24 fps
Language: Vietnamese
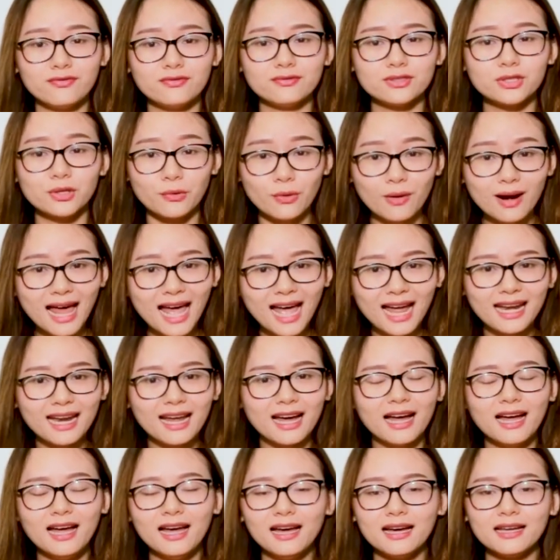sô cô la
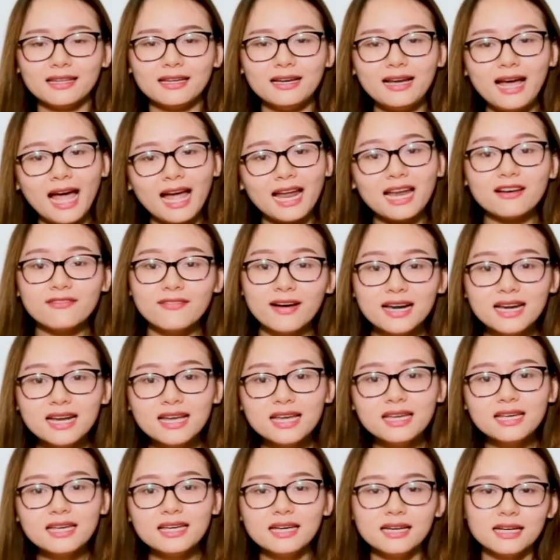nè thứ hai là
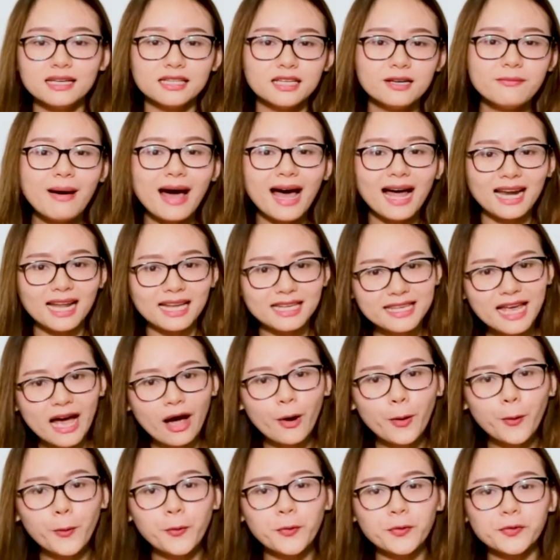vani thứ ba là
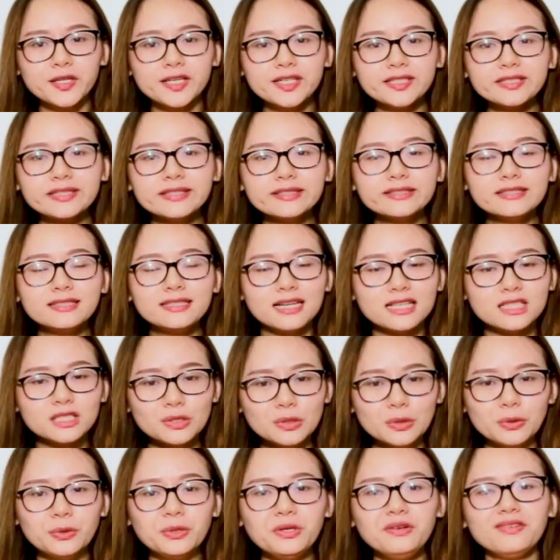dâu thứ tư là
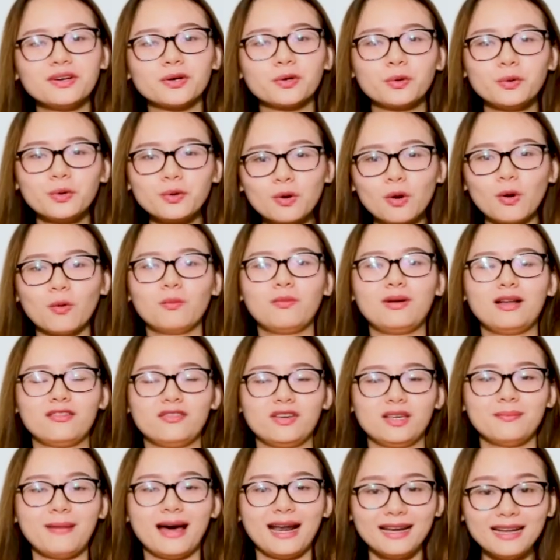chuối và cuối cùng là
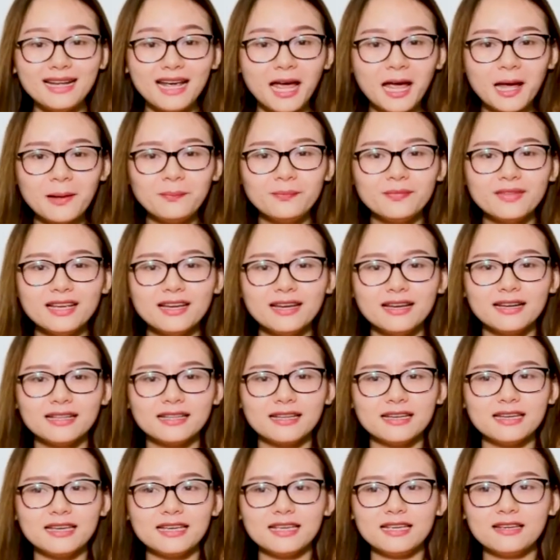vị bánh kem
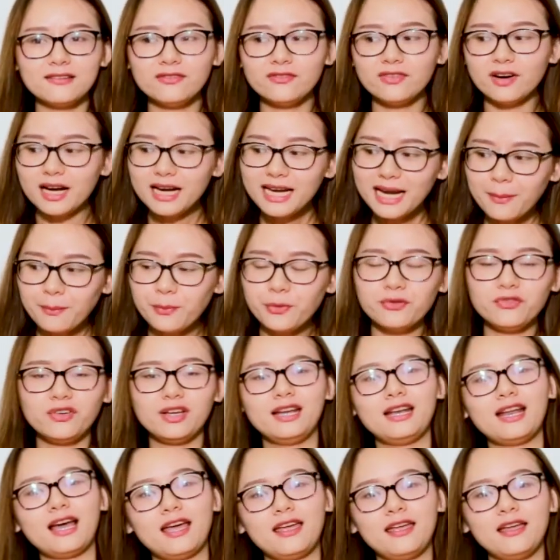thì với năm mùi
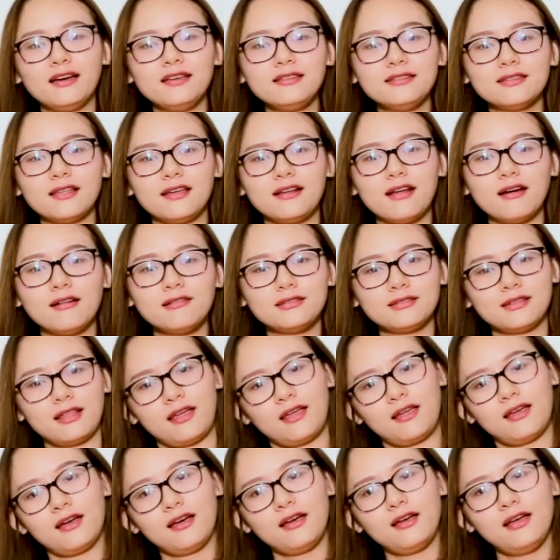vị này á, thì nó
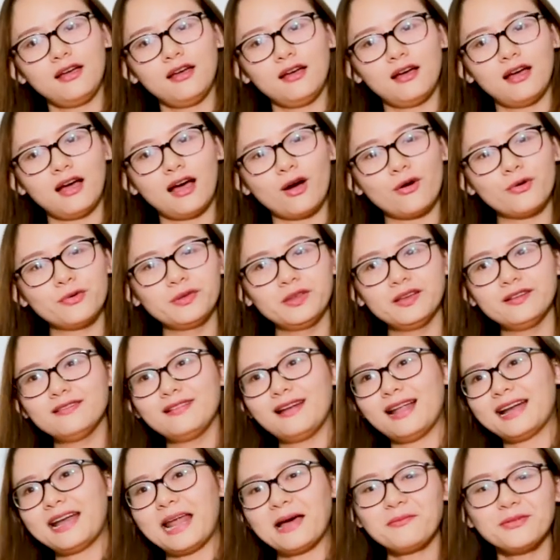sẽ hầu như
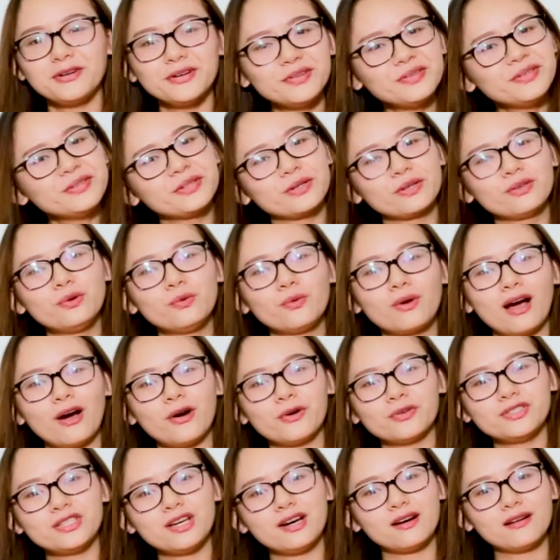là đáp ứng được nhu
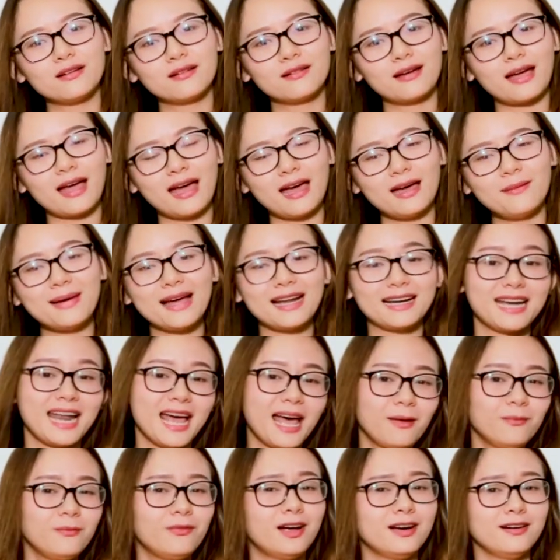cầu cho cả bạn
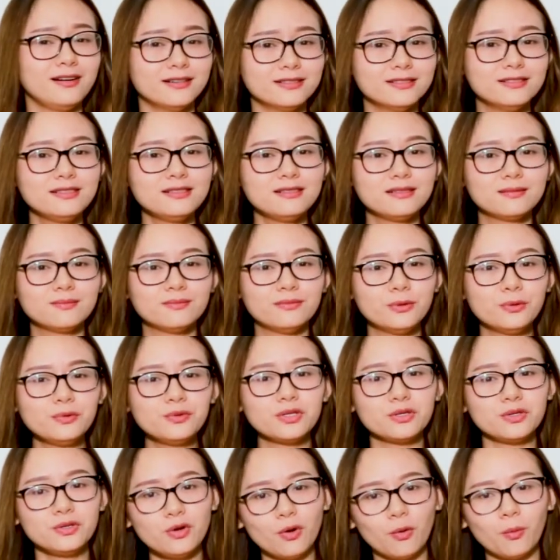nam và nữ muốn
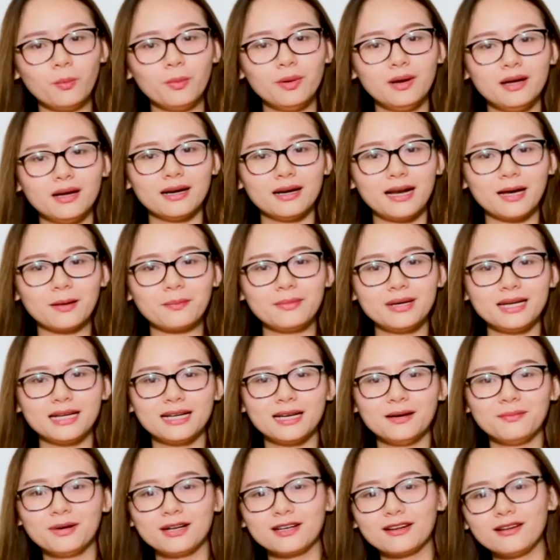sử dụng đặc biệt
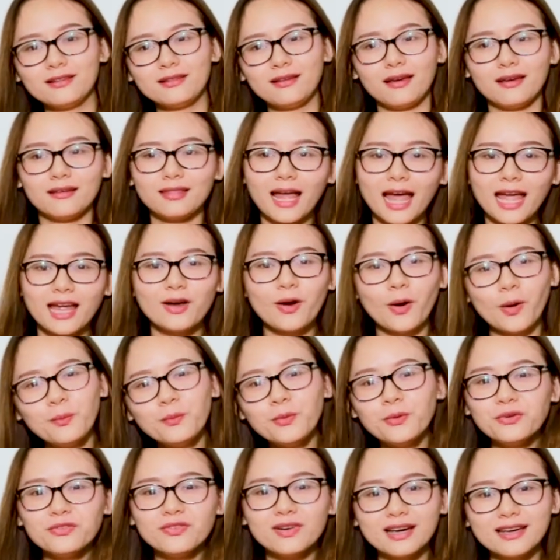là mình có thể thay đổi
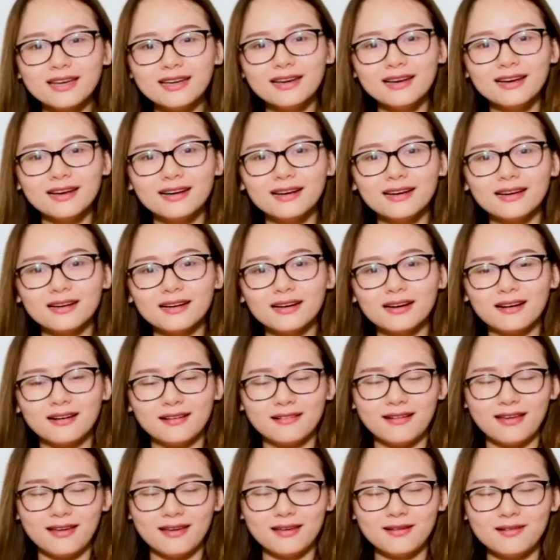mùi vị ờ,
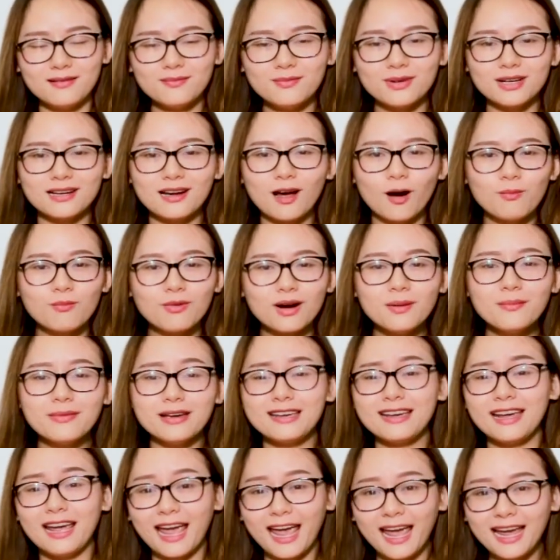để mình không có
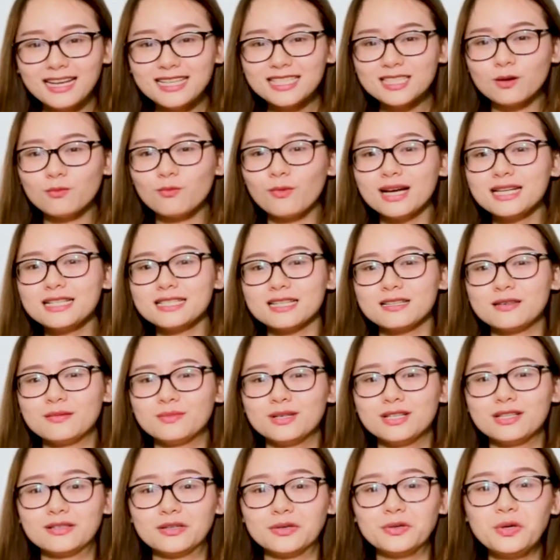bị ngán trong quá trình
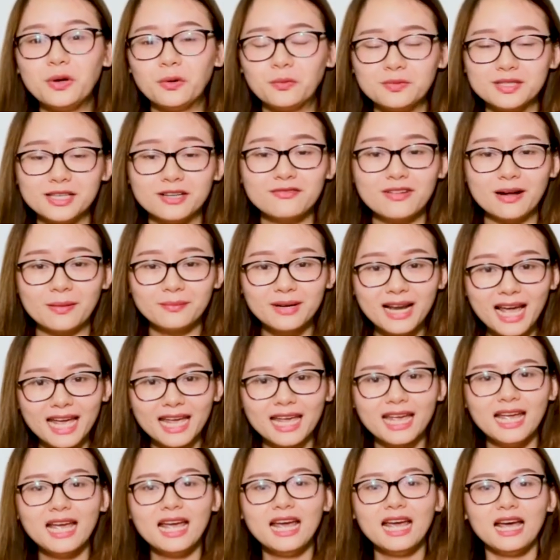mình sử dụng sản phẩm
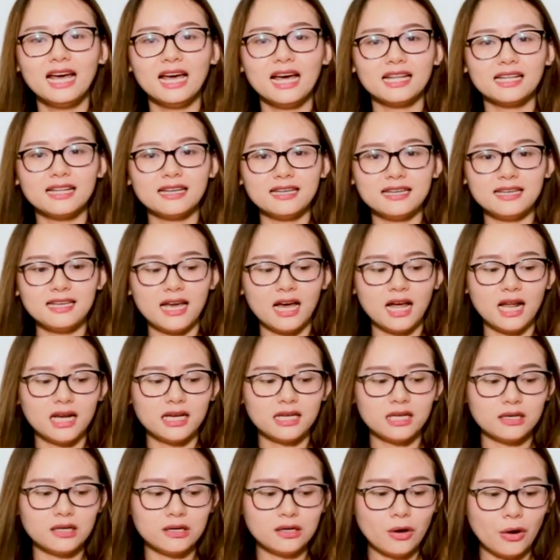này thì à,
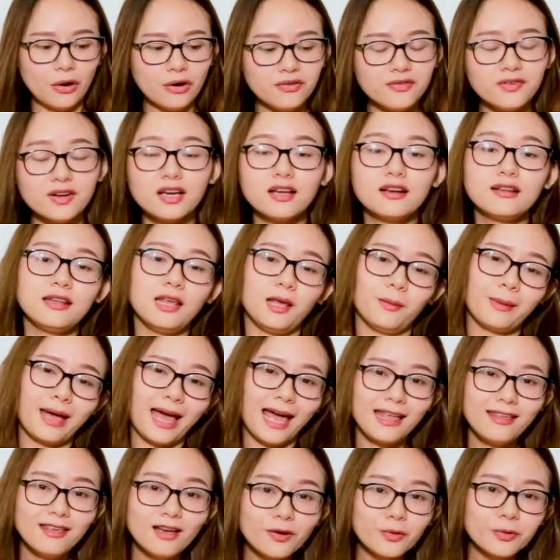đối với kinh nghiệm
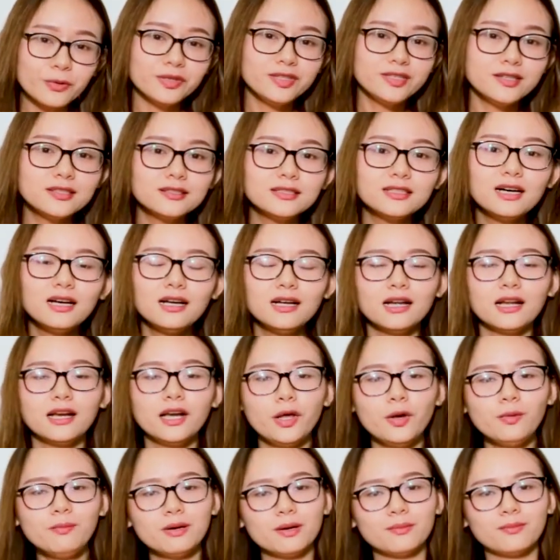cá nhân của Như á,
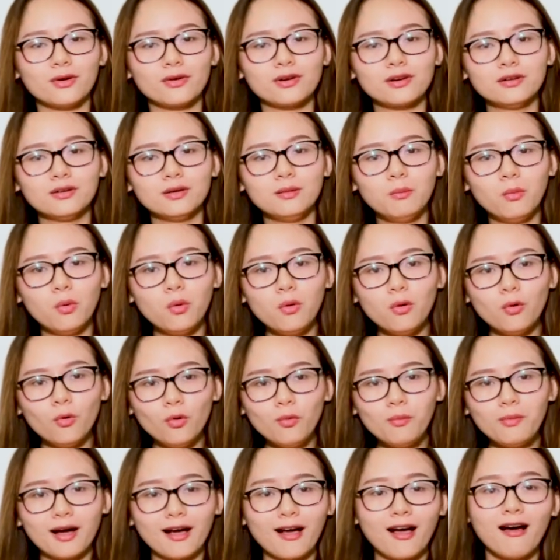nếu mà mọi người muốn
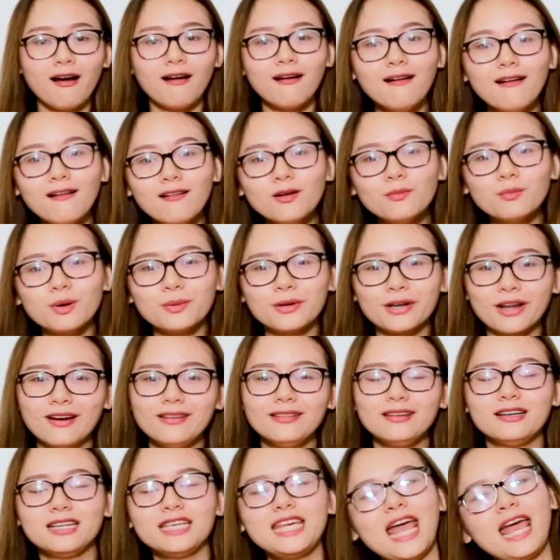uống mà ngon hơn mà mình có
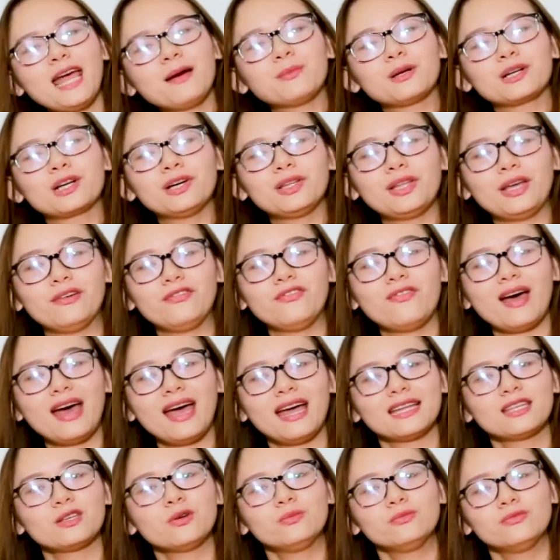thời gian mình có thể pha
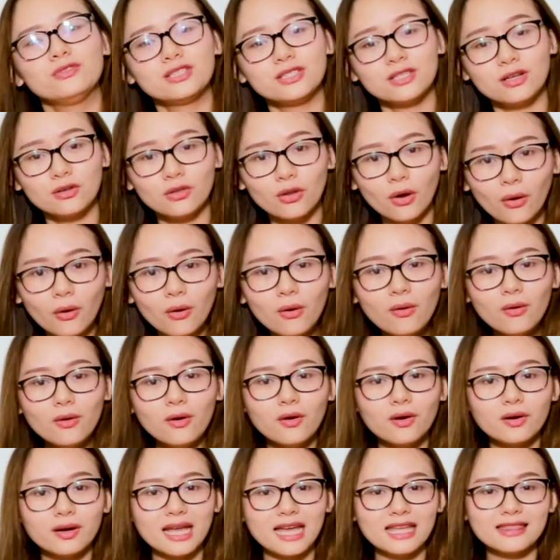chung với sinh tố
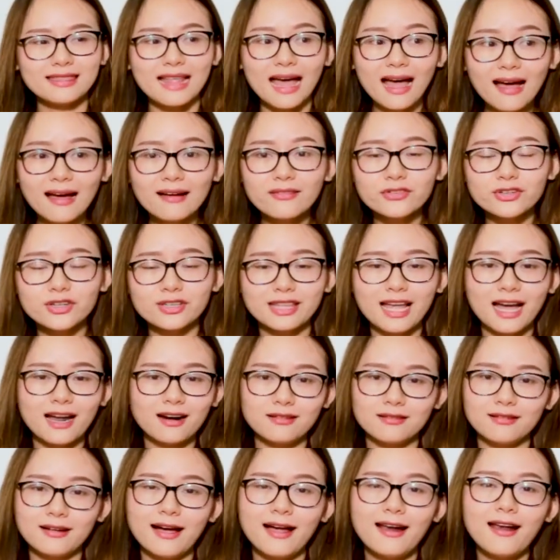để tăng vừa tăng
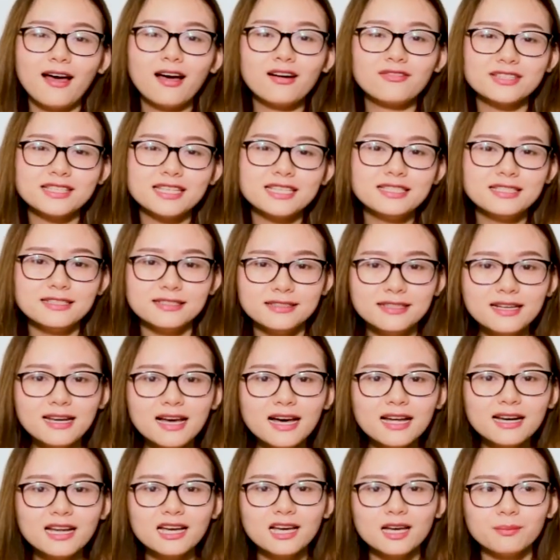lượng calo và dinh dưỡng
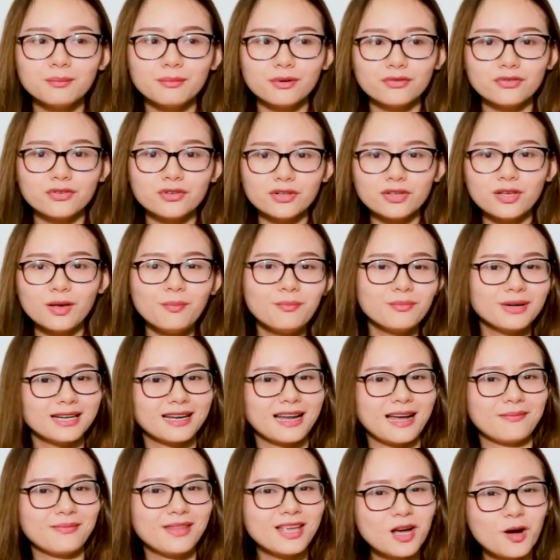lên mà vừa giúp mình
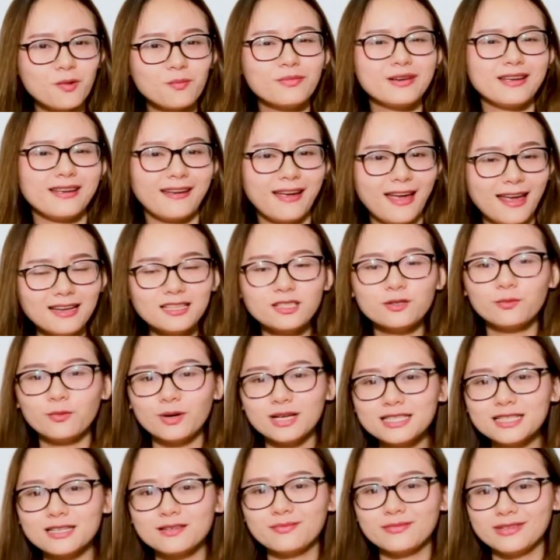cảm thấy không bị ngán trong
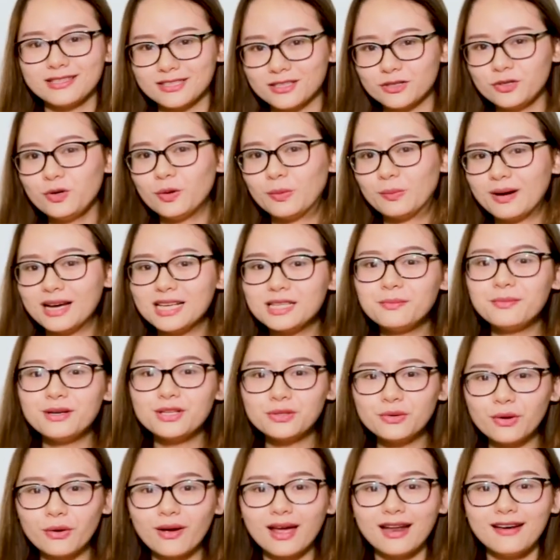quá trình mình sử dụng mass
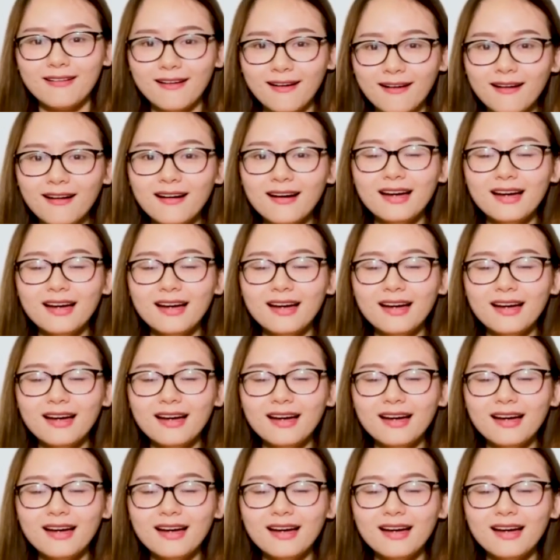muscle gainer